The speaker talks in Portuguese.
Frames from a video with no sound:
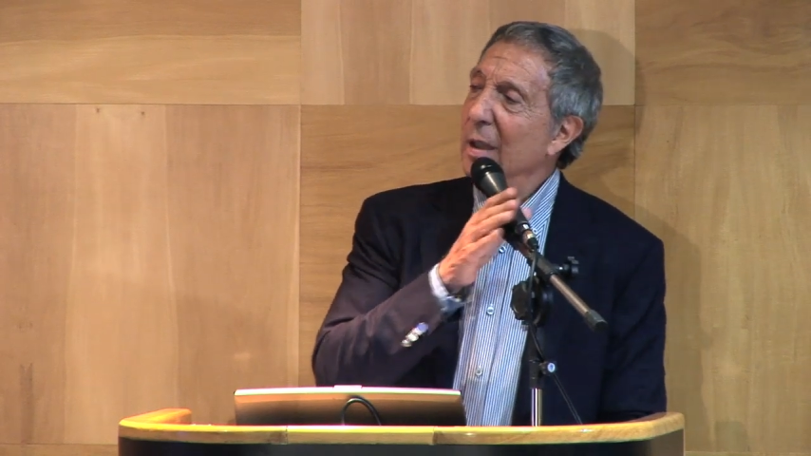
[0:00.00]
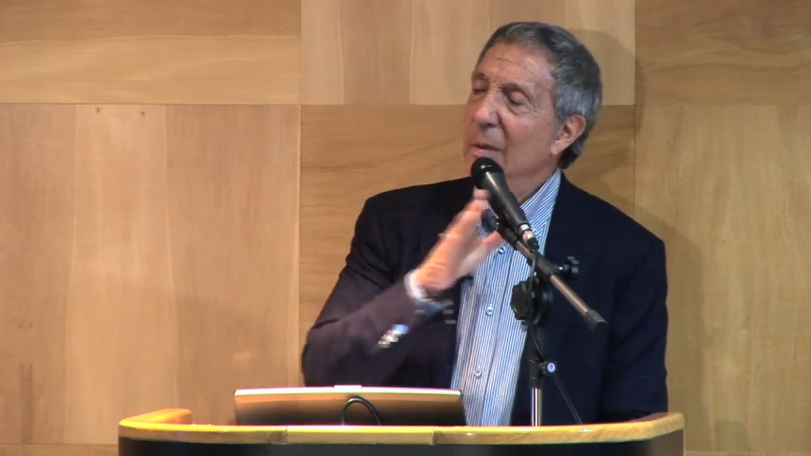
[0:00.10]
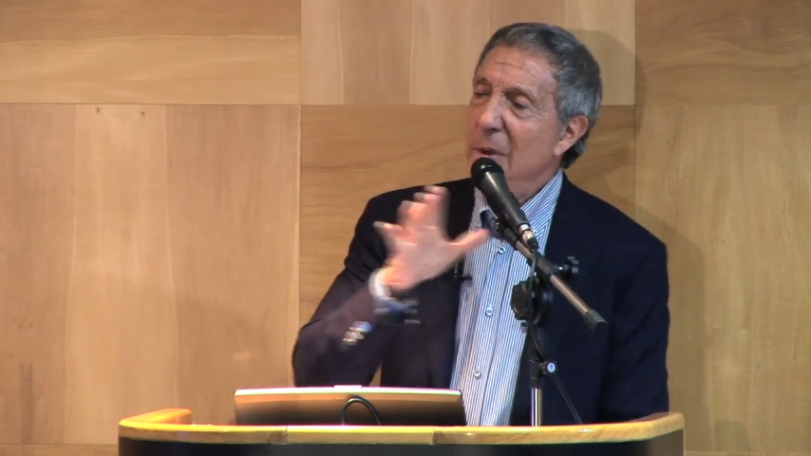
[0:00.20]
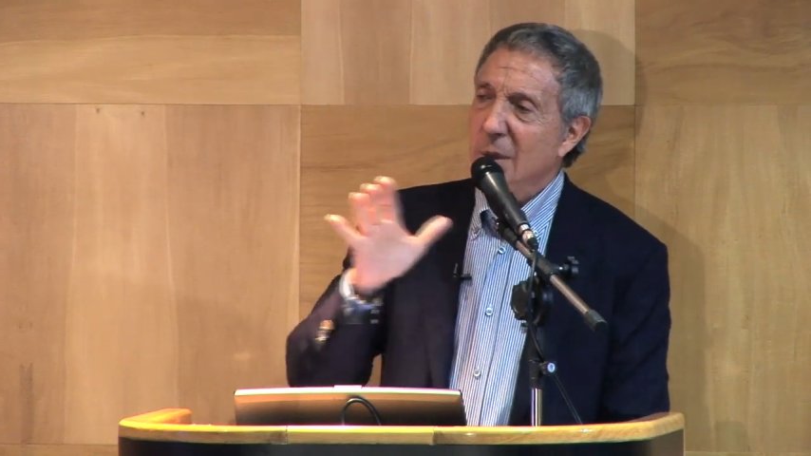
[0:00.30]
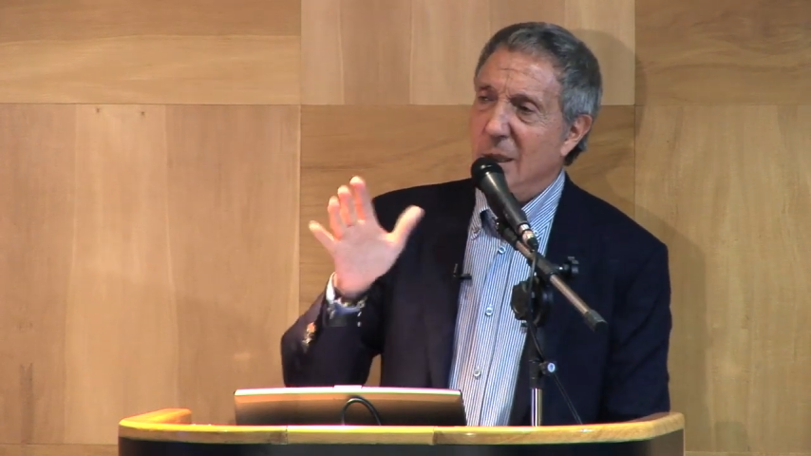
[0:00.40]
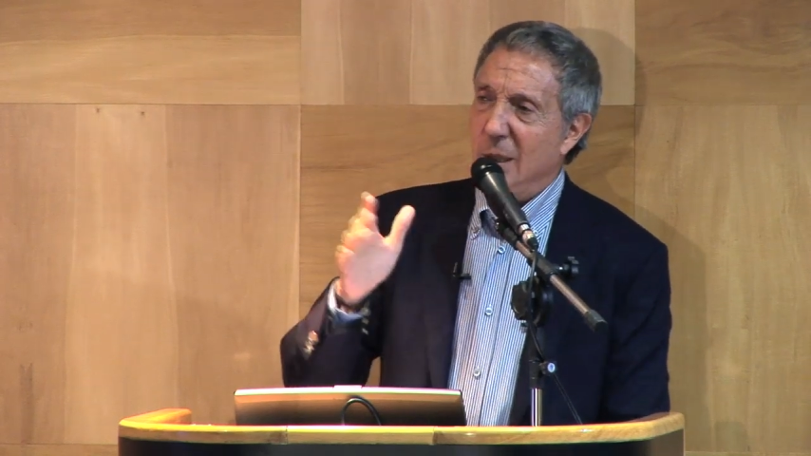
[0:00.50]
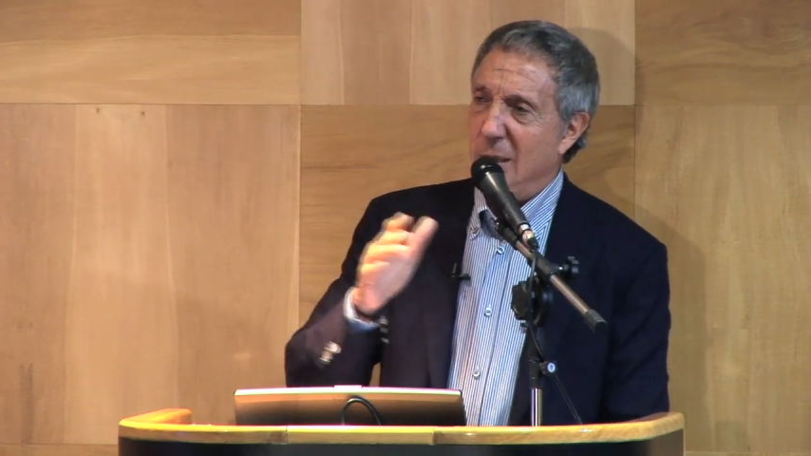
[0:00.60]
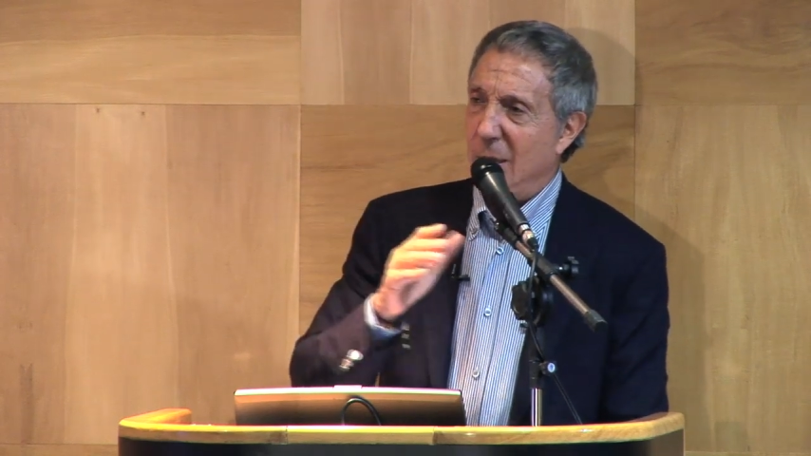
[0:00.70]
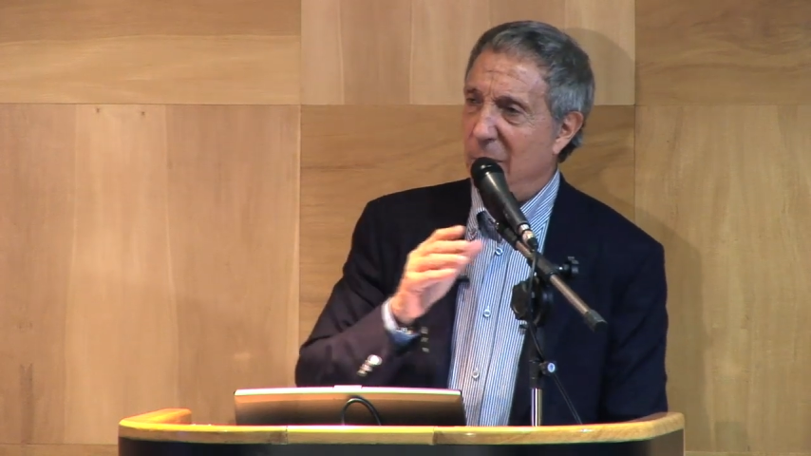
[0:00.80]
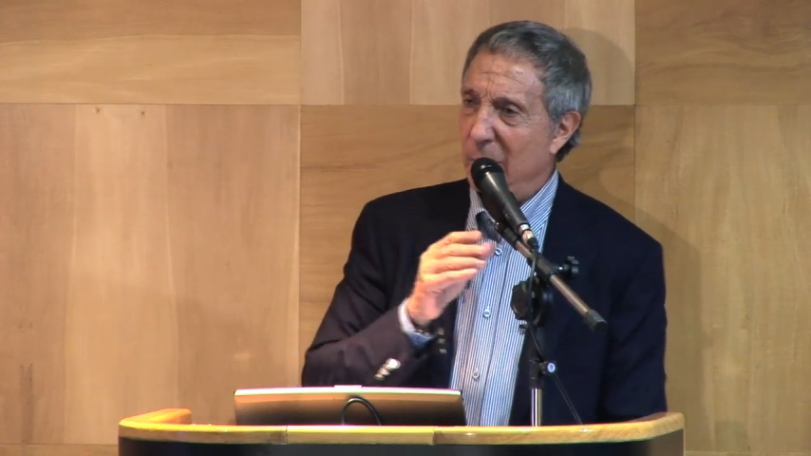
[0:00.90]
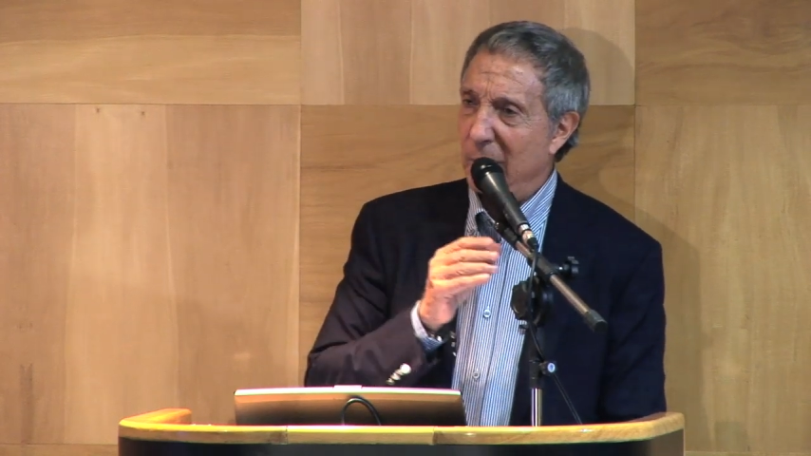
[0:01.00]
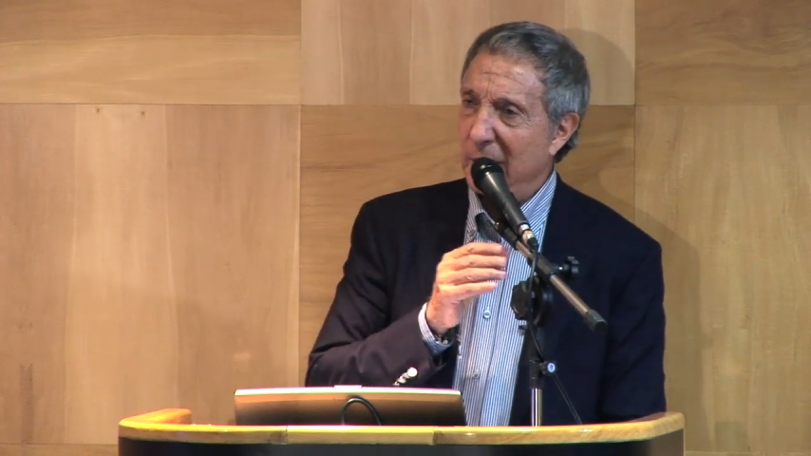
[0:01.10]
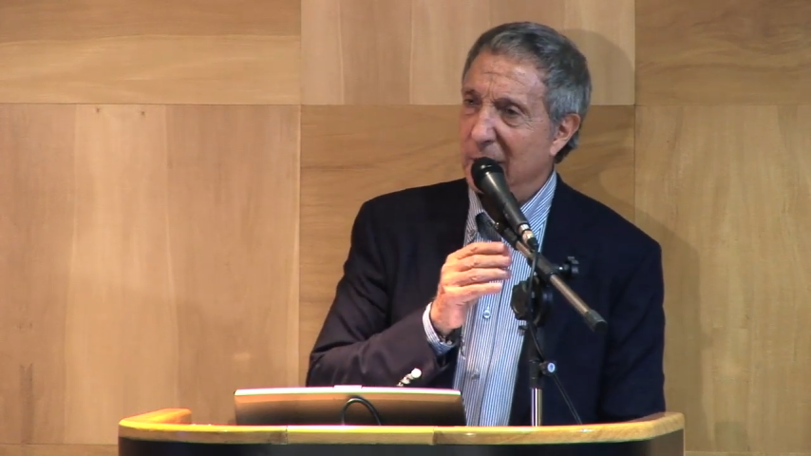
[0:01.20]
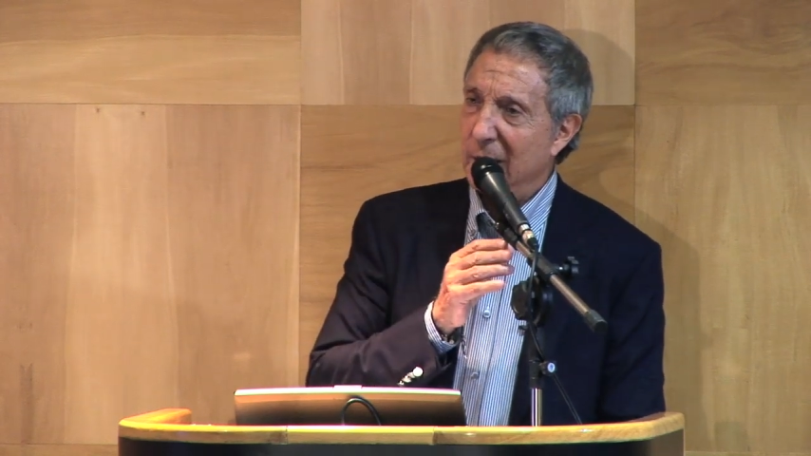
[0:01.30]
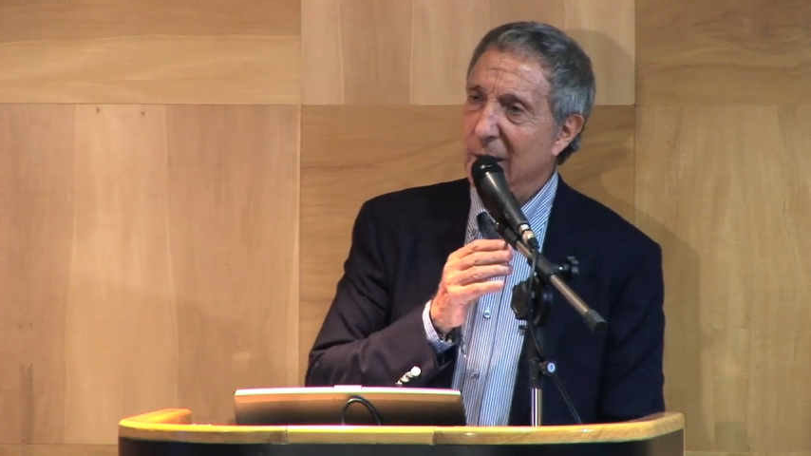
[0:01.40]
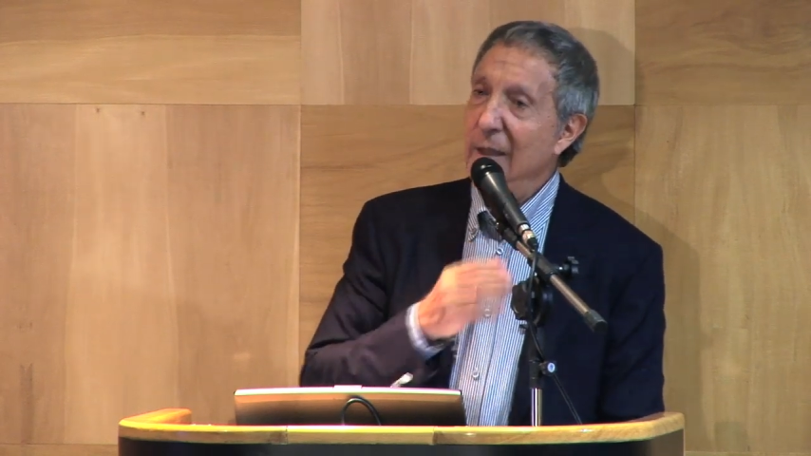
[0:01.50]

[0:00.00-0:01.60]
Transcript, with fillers: Não se interessar por política.